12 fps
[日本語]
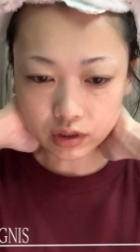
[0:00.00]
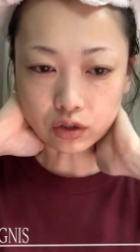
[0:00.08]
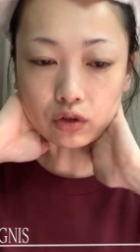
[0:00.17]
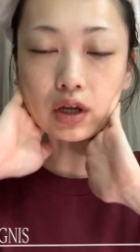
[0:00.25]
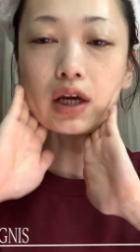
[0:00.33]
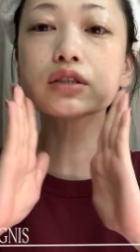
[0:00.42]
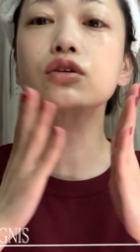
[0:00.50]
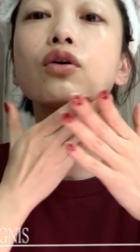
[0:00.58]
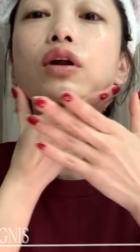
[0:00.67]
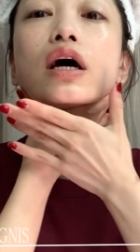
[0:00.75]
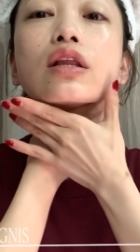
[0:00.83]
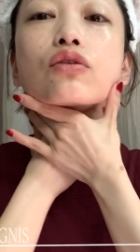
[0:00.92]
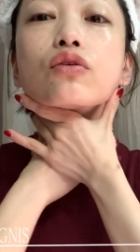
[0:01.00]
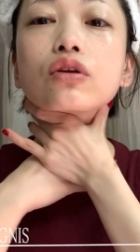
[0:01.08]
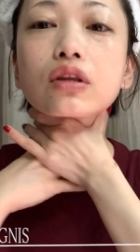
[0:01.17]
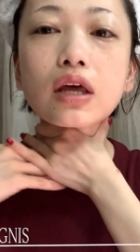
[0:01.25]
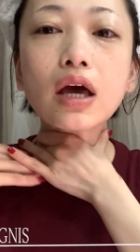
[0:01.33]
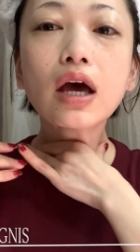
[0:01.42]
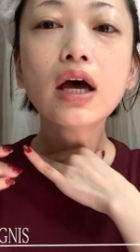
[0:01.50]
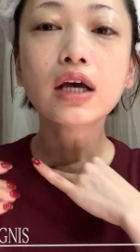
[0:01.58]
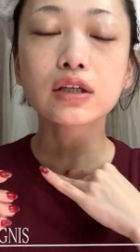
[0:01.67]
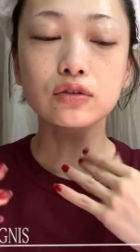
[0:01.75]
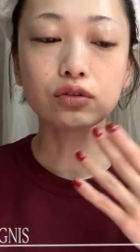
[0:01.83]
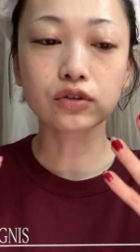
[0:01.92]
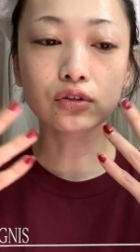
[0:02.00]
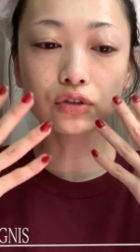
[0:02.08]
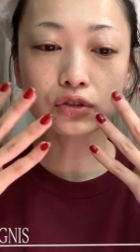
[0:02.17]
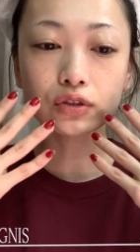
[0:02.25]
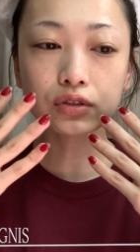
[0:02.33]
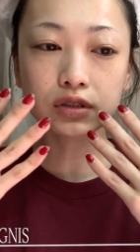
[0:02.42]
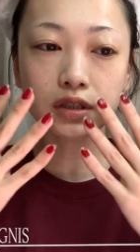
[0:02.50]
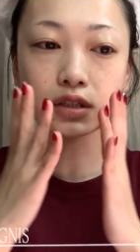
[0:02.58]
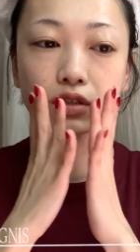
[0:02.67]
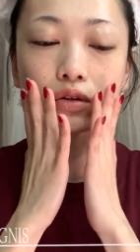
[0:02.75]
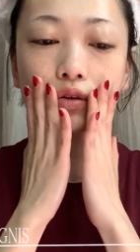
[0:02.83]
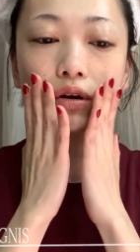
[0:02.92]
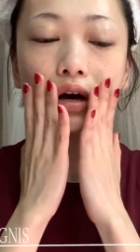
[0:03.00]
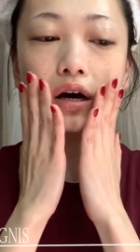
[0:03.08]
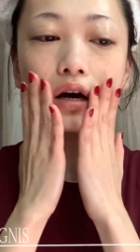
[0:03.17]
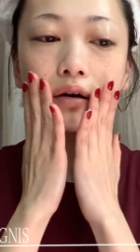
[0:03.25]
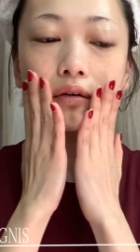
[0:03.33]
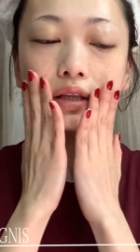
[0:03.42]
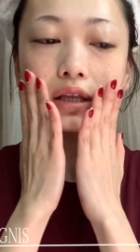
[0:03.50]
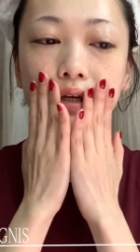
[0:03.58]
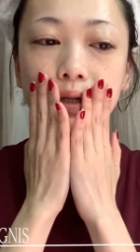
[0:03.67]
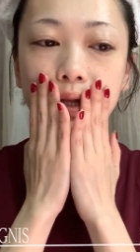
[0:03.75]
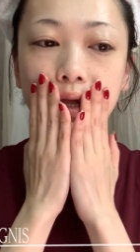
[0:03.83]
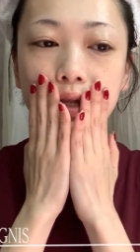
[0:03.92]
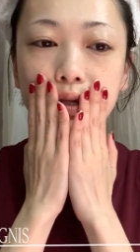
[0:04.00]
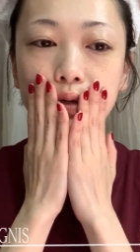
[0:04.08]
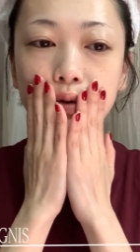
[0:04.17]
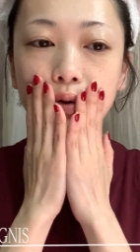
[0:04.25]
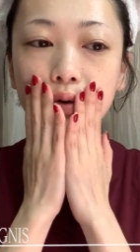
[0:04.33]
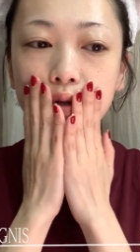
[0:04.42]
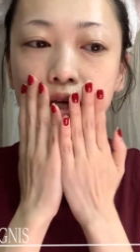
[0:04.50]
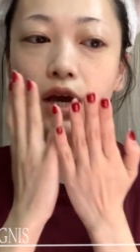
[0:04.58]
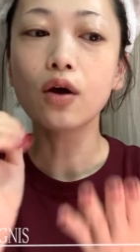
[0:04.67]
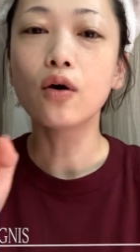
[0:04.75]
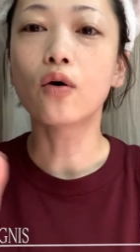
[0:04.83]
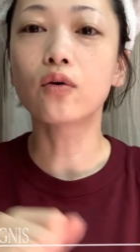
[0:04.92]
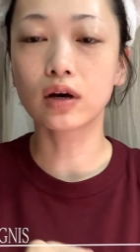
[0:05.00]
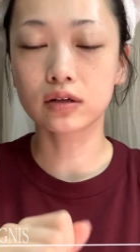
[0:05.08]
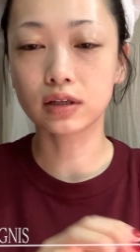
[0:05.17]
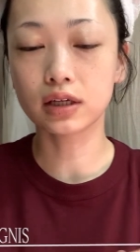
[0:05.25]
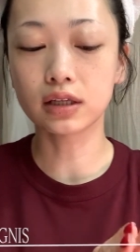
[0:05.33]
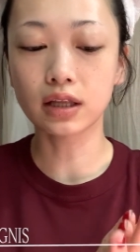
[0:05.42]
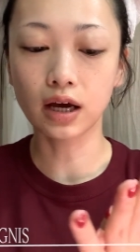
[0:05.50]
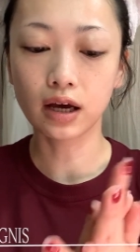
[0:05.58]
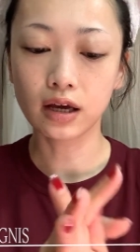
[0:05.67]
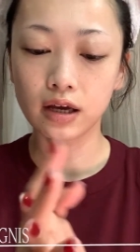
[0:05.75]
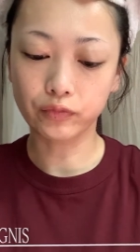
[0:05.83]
で、とりあえずこれやっといて、その吸収してちょっとあ乾いてきたなっていう頃に本格的な